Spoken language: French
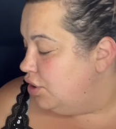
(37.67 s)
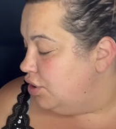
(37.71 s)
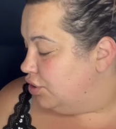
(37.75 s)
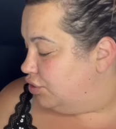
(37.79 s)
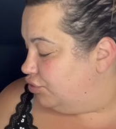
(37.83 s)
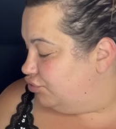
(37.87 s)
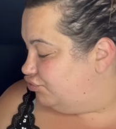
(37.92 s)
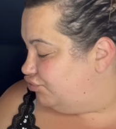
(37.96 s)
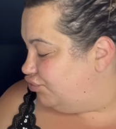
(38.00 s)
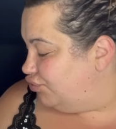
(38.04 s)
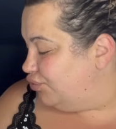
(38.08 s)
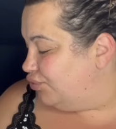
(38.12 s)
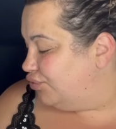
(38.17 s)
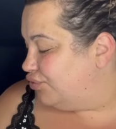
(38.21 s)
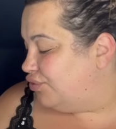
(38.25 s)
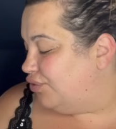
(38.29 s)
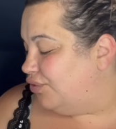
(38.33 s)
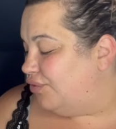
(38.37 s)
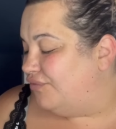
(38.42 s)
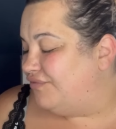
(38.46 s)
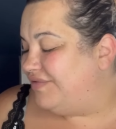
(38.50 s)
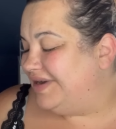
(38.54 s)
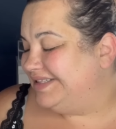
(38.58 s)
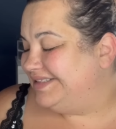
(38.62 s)
Donc,
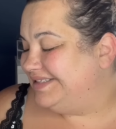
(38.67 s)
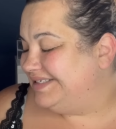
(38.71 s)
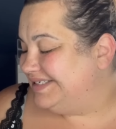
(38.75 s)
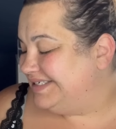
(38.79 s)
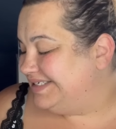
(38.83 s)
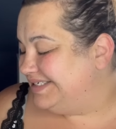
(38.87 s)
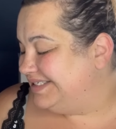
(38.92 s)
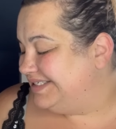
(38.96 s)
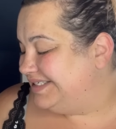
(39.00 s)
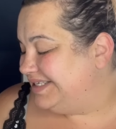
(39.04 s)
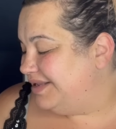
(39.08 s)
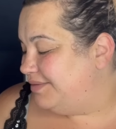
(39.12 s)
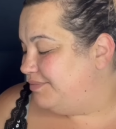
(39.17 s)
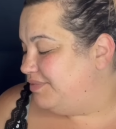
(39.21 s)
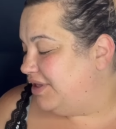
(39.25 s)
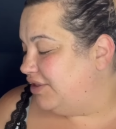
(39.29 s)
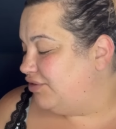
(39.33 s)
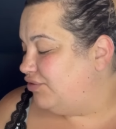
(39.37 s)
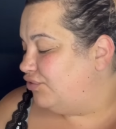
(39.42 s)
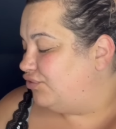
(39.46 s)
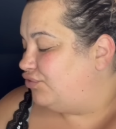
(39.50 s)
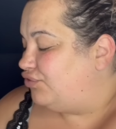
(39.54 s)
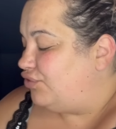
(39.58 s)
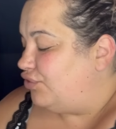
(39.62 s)
on va tester, bien
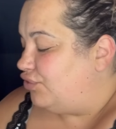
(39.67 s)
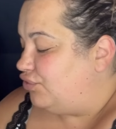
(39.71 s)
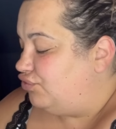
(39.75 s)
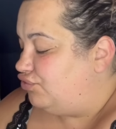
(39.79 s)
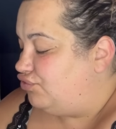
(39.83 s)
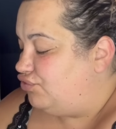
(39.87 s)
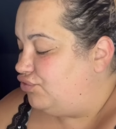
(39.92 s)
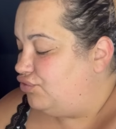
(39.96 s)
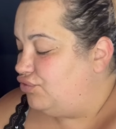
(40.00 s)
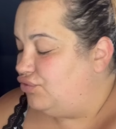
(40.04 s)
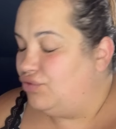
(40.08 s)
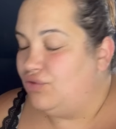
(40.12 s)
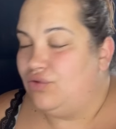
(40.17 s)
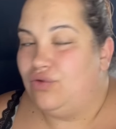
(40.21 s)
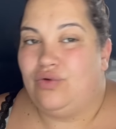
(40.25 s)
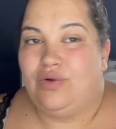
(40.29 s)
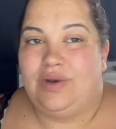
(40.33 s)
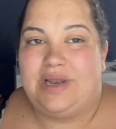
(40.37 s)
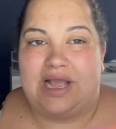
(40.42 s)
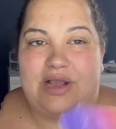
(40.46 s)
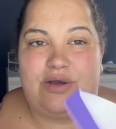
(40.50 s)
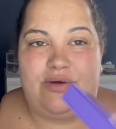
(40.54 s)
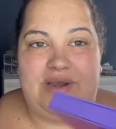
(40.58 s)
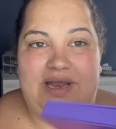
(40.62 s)
entendu, euh,
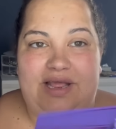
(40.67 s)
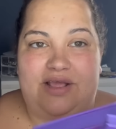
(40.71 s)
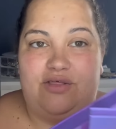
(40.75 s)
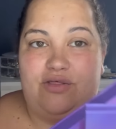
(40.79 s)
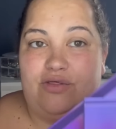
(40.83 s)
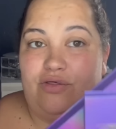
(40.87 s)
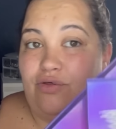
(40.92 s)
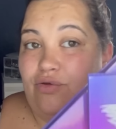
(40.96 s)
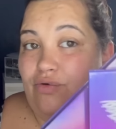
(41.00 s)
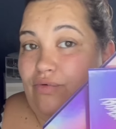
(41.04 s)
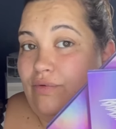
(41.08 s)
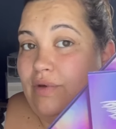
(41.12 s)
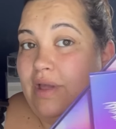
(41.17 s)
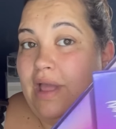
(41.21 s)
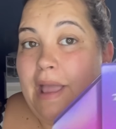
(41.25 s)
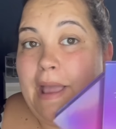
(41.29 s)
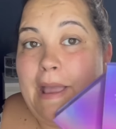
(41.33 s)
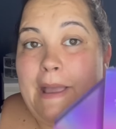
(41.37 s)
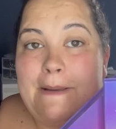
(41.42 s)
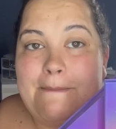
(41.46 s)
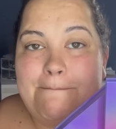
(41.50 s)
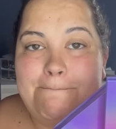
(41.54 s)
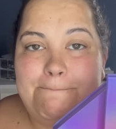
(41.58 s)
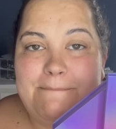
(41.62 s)
la collection
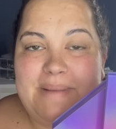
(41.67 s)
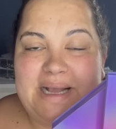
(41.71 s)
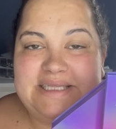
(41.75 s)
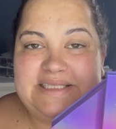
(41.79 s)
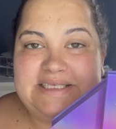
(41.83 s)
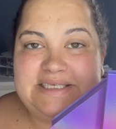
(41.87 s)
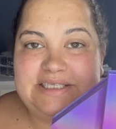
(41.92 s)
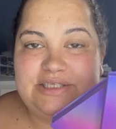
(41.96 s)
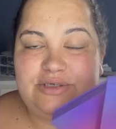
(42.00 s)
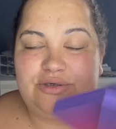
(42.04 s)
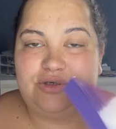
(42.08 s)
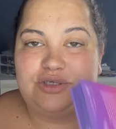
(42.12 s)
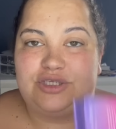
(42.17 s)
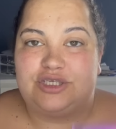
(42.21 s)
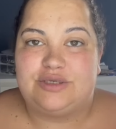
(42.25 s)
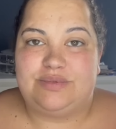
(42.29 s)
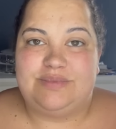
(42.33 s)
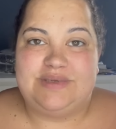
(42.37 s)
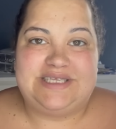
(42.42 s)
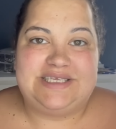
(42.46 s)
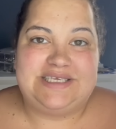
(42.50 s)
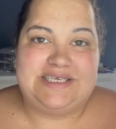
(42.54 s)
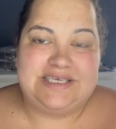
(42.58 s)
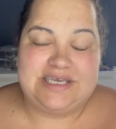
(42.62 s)
Martine
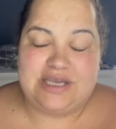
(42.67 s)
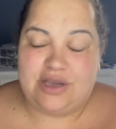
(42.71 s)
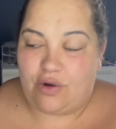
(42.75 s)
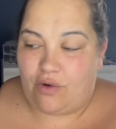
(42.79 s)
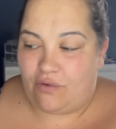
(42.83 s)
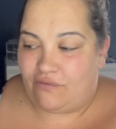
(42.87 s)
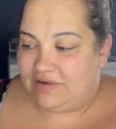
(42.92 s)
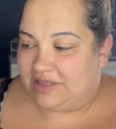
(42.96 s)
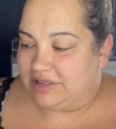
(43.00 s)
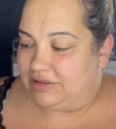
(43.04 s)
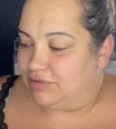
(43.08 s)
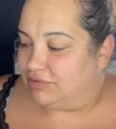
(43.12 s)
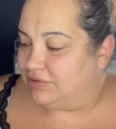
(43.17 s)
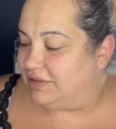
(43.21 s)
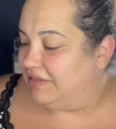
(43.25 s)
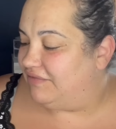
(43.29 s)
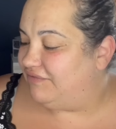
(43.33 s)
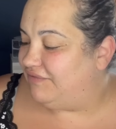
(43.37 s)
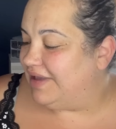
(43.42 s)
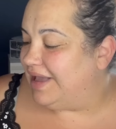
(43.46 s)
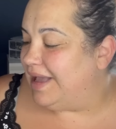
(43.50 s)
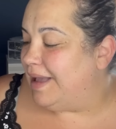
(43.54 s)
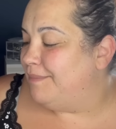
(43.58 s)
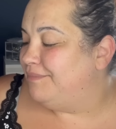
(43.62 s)
Cosmetics. On va tenter de
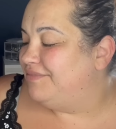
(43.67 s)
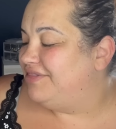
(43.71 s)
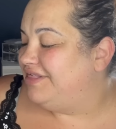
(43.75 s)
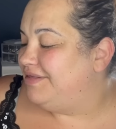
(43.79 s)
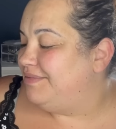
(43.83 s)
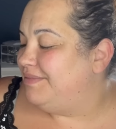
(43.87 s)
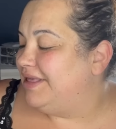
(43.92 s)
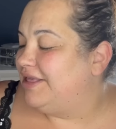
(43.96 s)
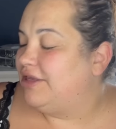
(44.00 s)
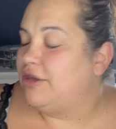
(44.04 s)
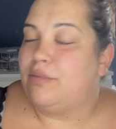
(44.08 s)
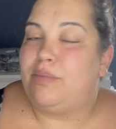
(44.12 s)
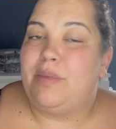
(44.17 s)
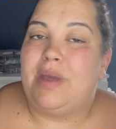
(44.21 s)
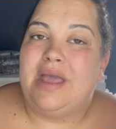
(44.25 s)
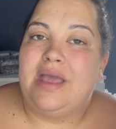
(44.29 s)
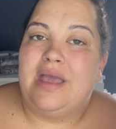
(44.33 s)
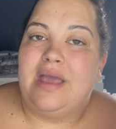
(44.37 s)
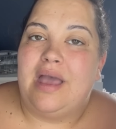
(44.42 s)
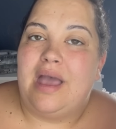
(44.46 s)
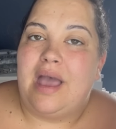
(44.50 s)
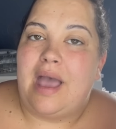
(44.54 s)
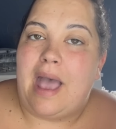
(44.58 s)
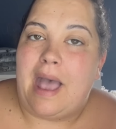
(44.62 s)
faire un petit make-up
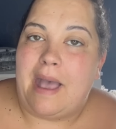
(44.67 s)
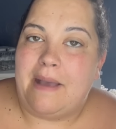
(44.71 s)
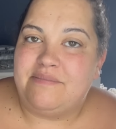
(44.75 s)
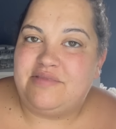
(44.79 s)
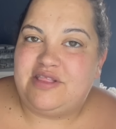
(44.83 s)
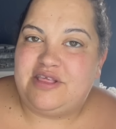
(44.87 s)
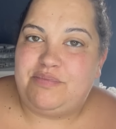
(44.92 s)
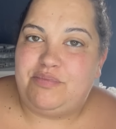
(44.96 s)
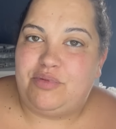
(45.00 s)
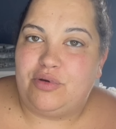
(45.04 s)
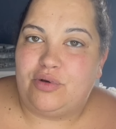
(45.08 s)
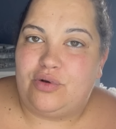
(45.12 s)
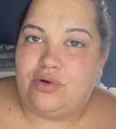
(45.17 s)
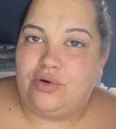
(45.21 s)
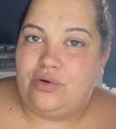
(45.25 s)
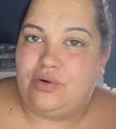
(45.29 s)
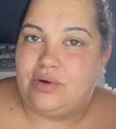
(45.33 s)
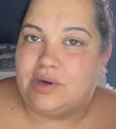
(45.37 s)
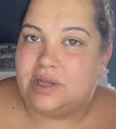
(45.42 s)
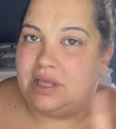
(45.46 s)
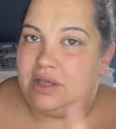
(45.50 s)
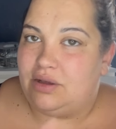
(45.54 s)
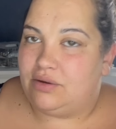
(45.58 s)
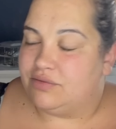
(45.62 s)
un petit peu
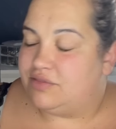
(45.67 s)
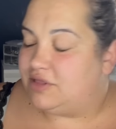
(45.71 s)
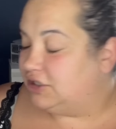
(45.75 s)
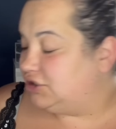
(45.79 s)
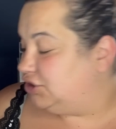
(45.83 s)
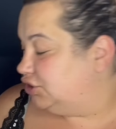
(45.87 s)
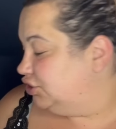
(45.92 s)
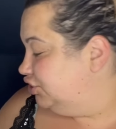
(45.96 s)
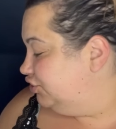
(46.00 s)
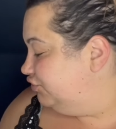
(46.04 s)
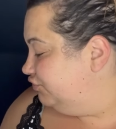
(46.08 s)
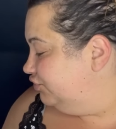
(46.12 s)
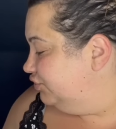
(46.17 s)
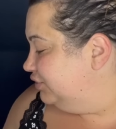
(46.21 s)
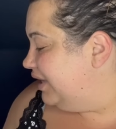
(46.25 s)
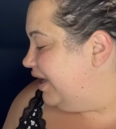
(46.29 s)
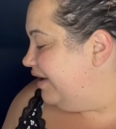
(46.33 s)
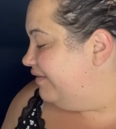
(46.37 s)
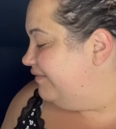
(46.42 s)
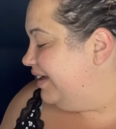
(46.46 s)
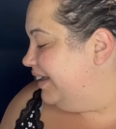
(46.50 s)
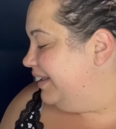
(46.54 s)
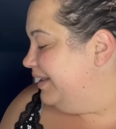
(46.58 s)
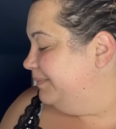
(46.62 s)
coloré, en sachant que je vais au
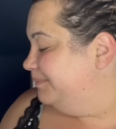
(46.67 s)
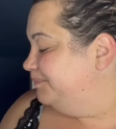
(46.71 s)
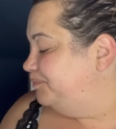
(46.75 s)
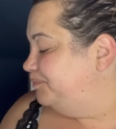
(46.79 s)
travail.